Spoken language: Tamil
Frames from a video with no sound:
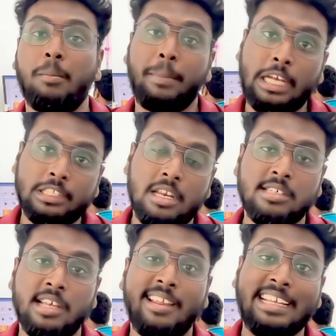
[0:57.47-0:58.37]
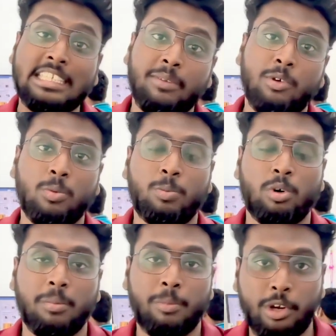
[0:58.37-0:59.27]
மெயின்ஸ்லேயும் சரி இன்டர்வியூ போ
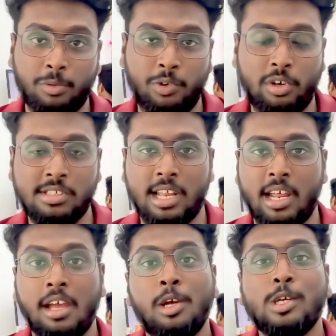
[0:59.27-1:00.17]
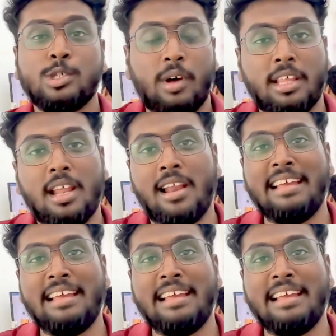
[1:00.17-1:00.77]
பாயிண்ட் ஆஃப் வியூலையும் சரி ஸோ அதனால்